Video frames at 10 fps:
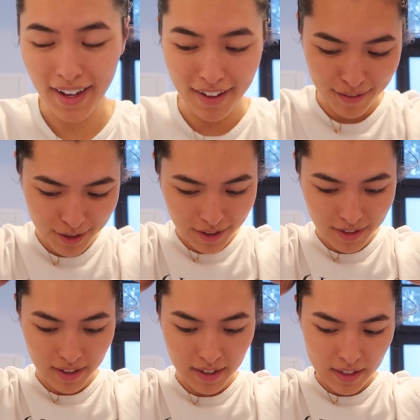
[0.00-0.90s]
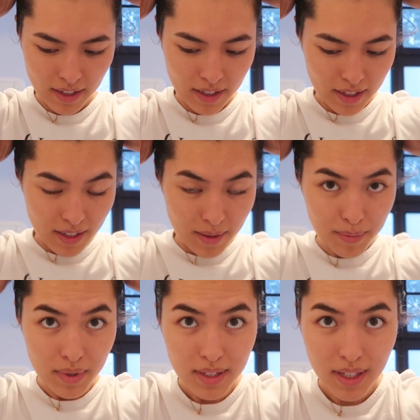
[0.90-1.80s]
einwirken,
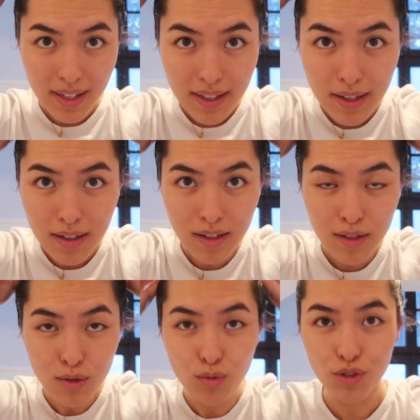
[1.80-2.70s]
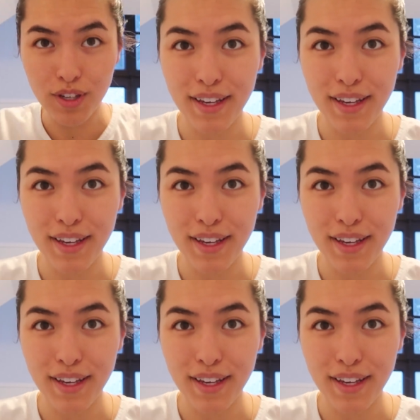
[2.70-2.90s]
bis ich duschen